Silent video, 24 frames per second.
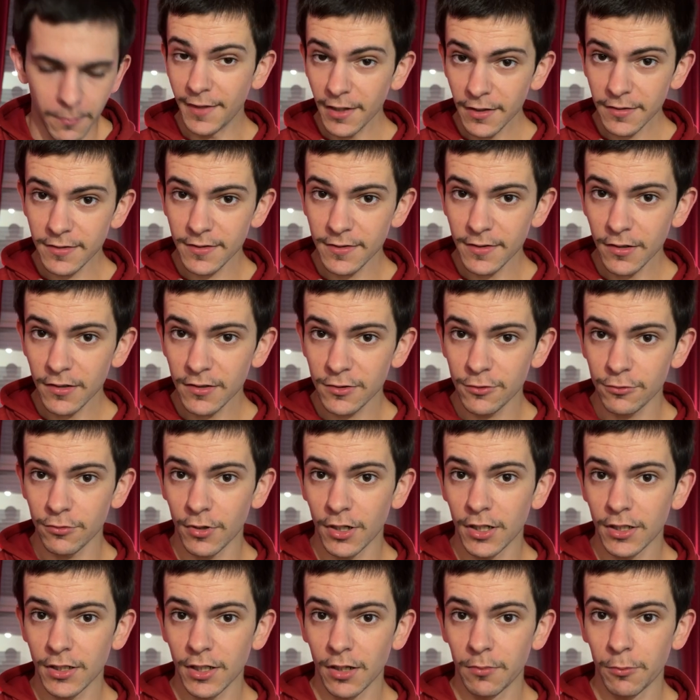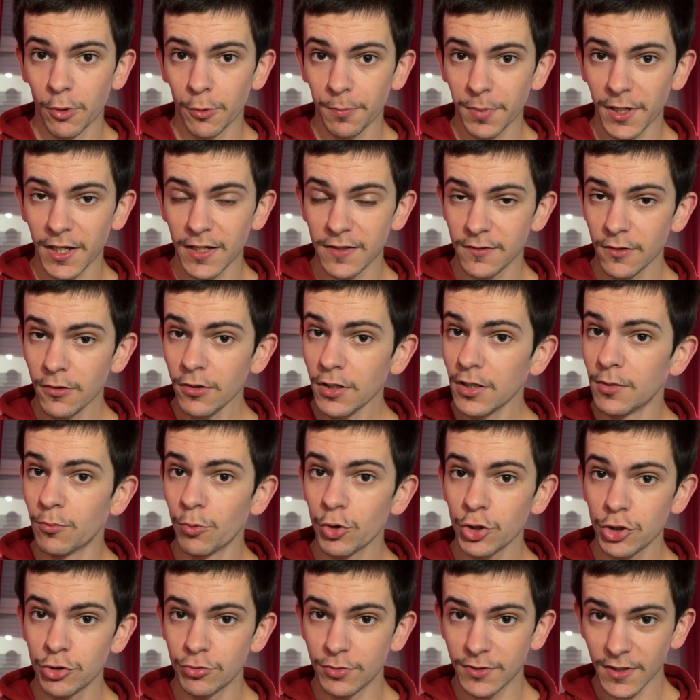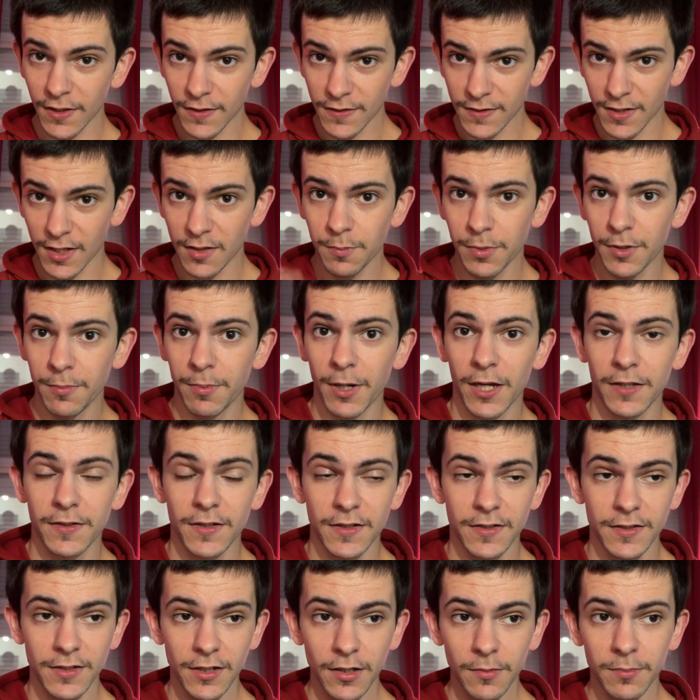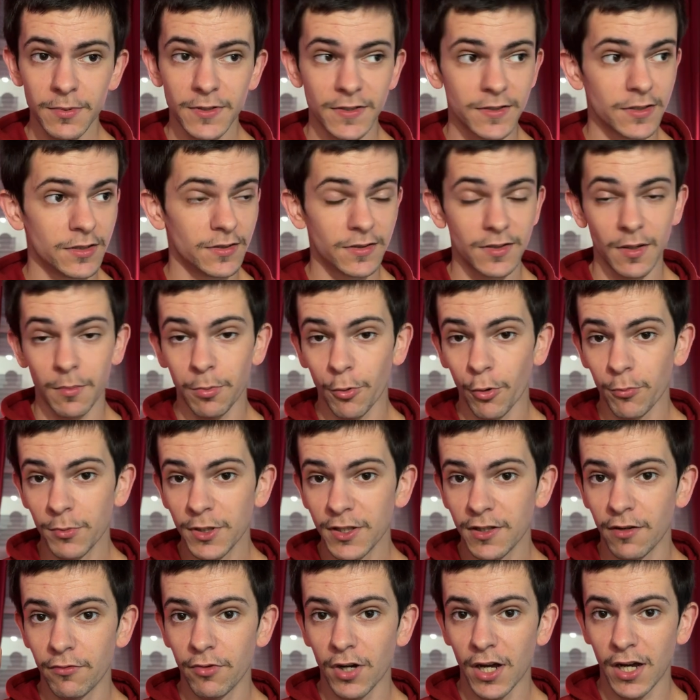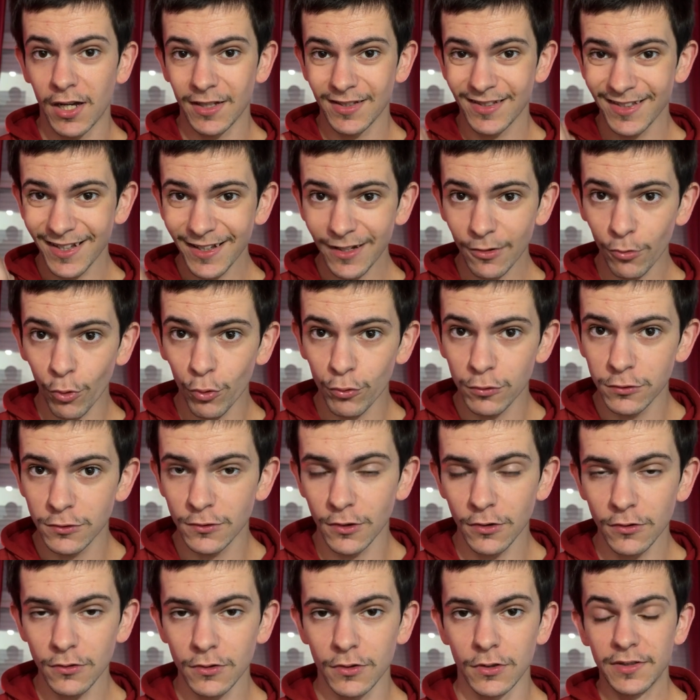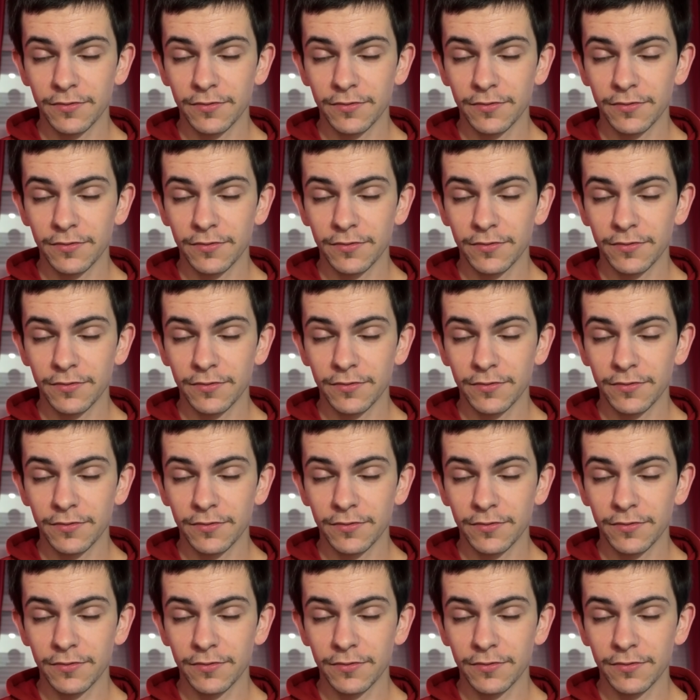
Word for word: Dacia sera également présent et moi je suis très hypé par Dacia parce que ça promet d'avoir un très gros stand.